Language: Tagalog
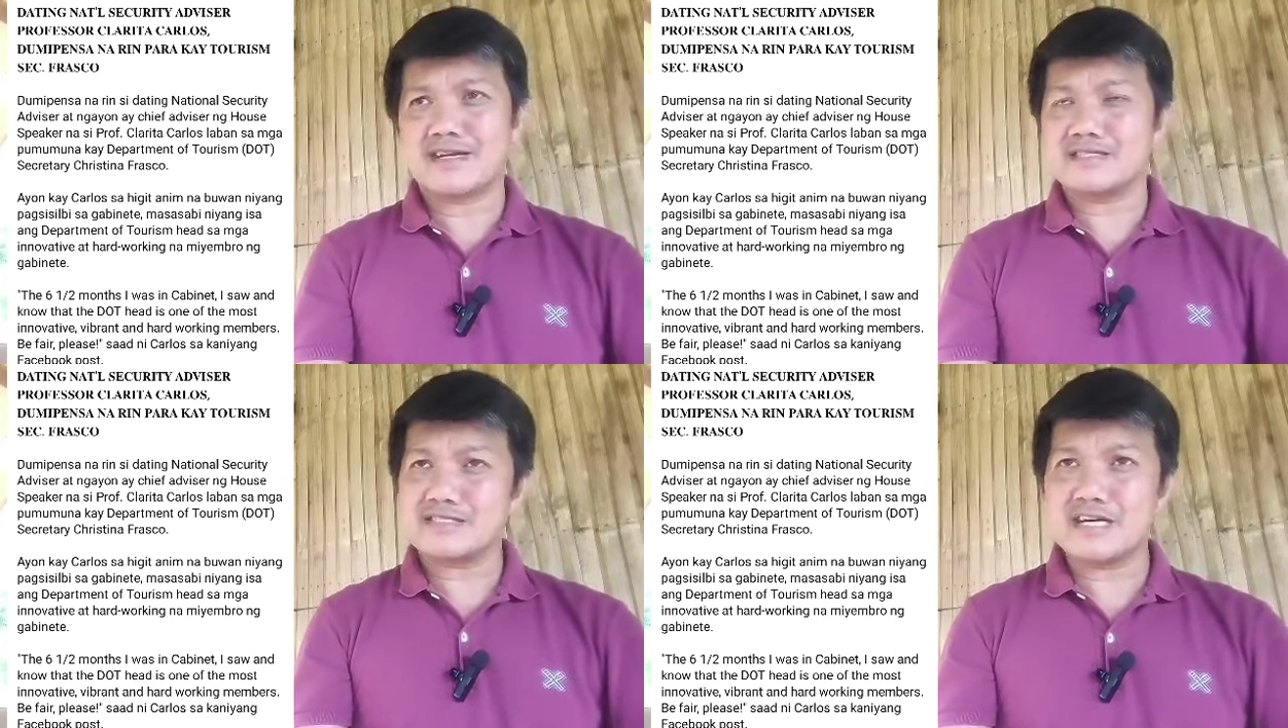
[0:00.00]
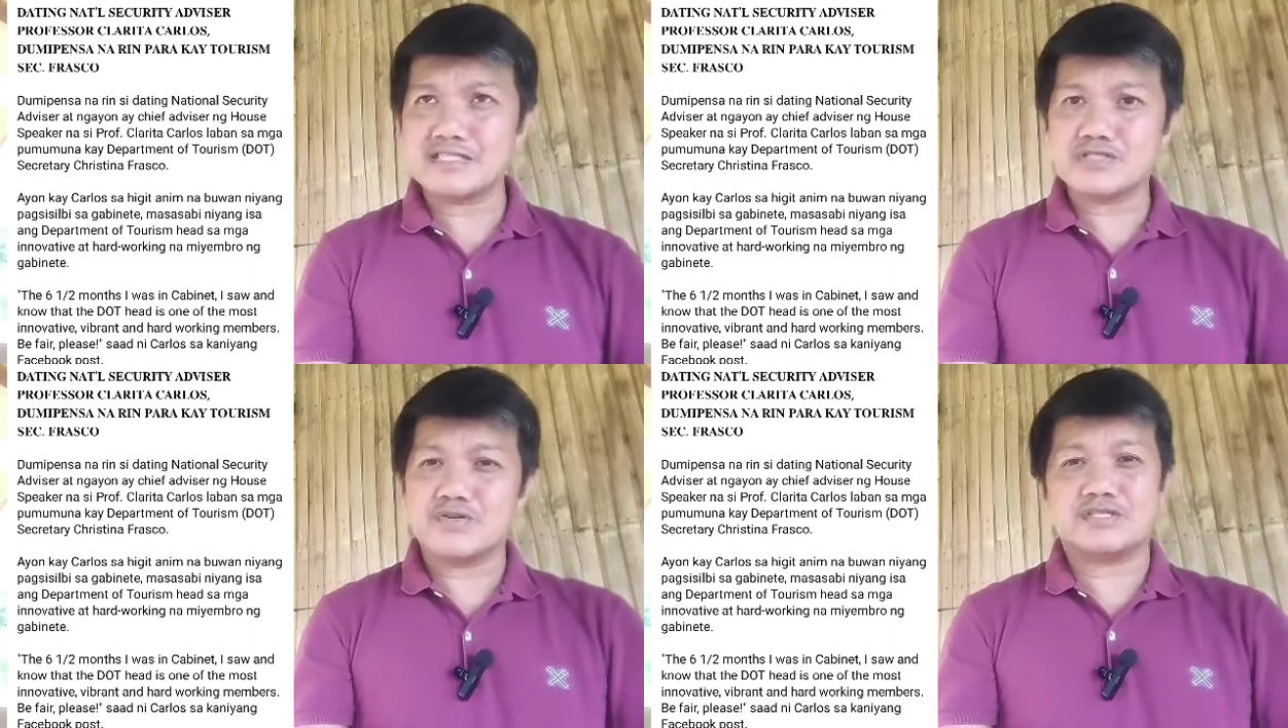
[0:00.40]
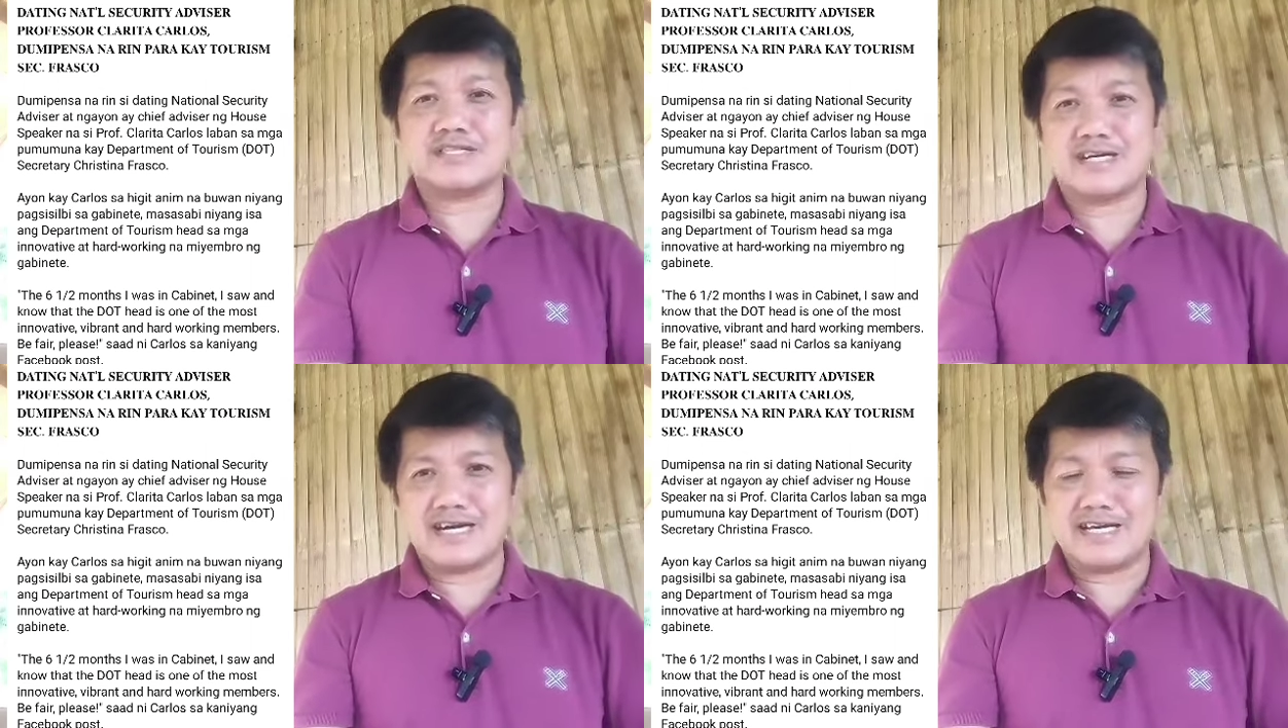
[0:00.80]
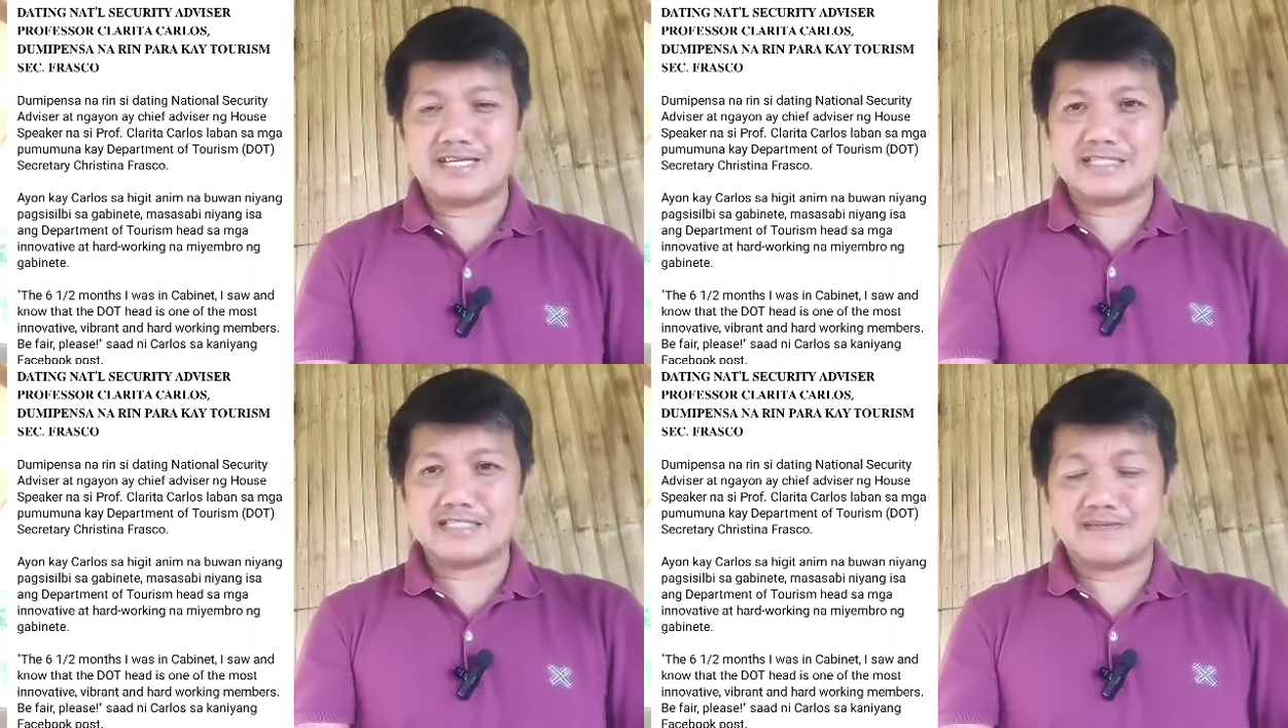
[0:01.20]
transaksyon ng
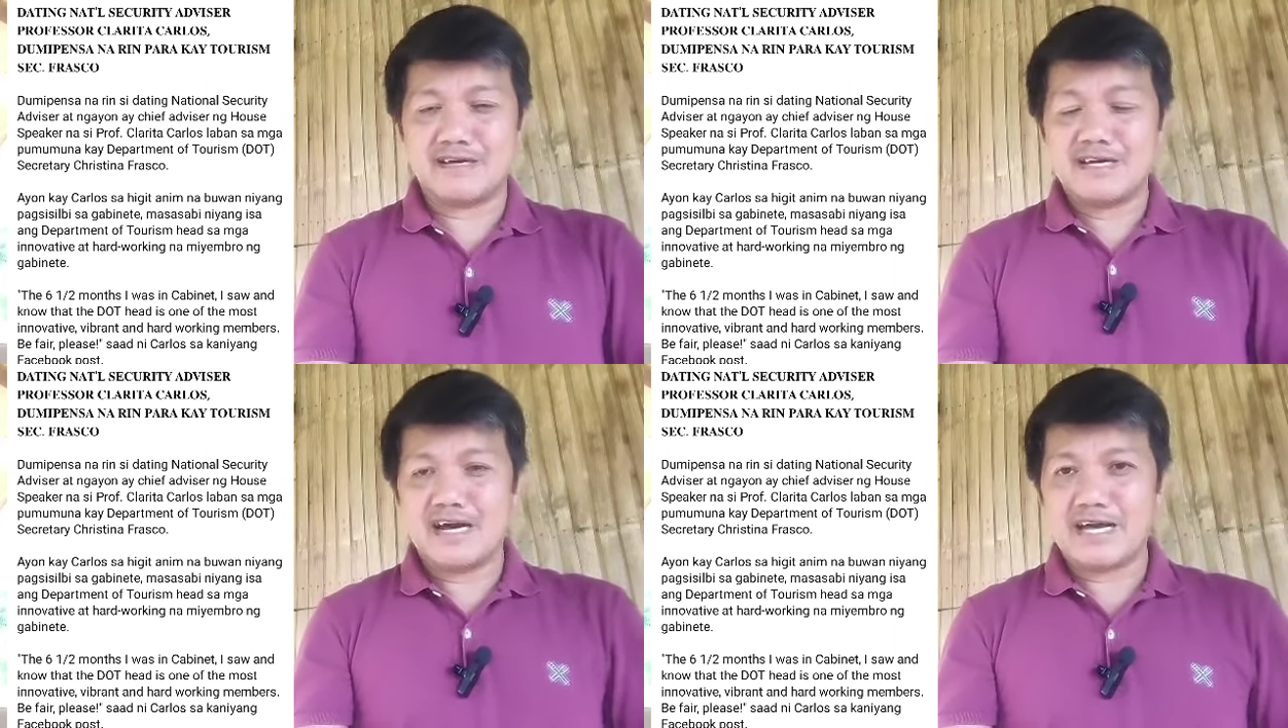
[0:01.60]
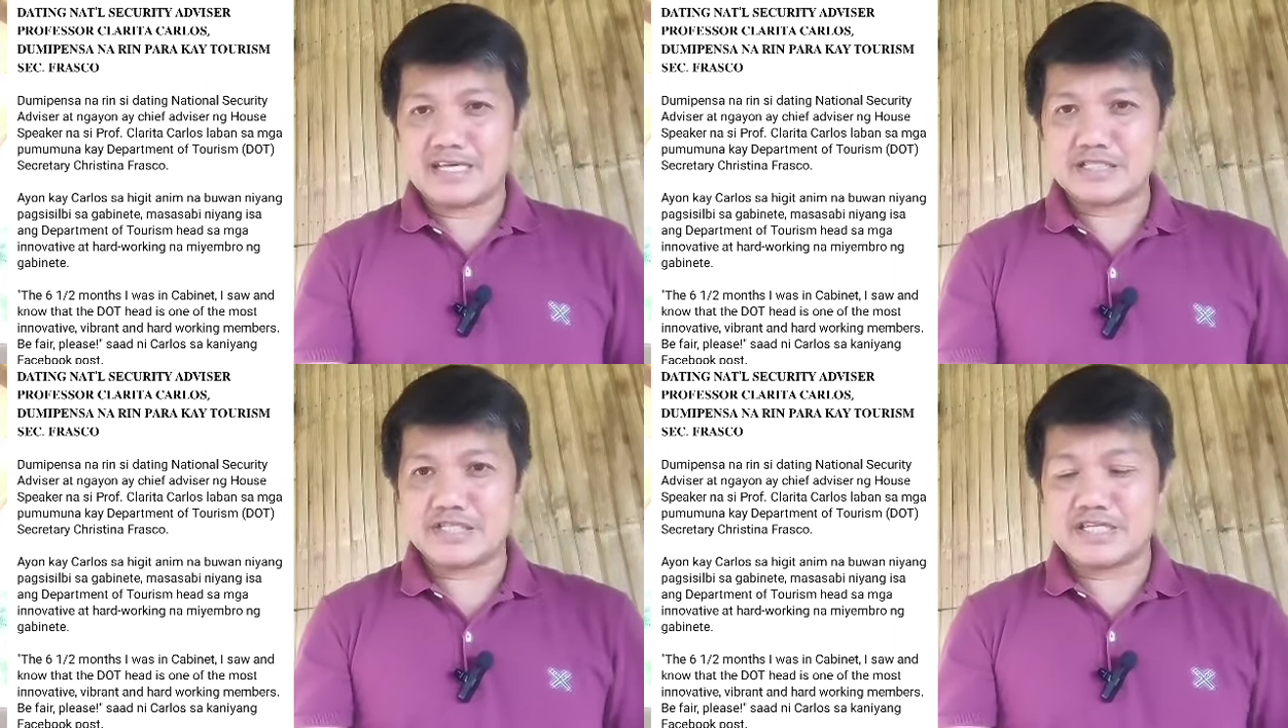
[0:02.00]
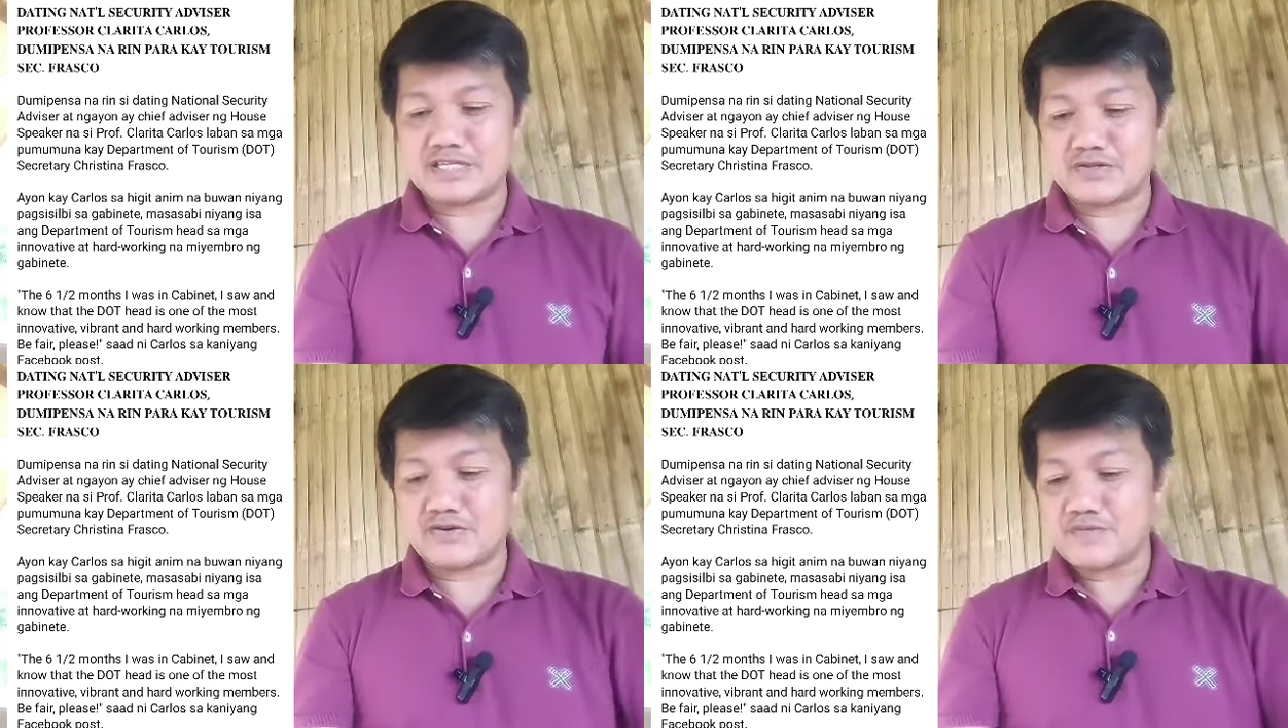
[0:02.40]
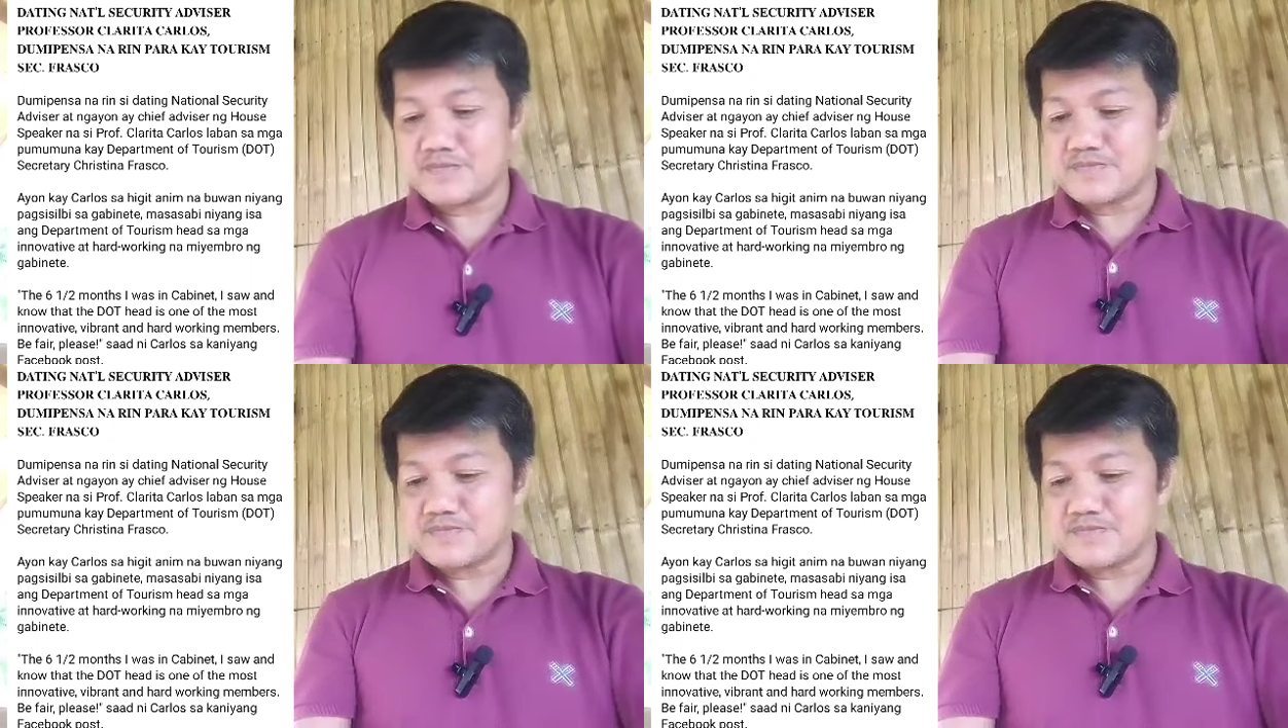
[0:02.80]
ahensya, ahensya na to.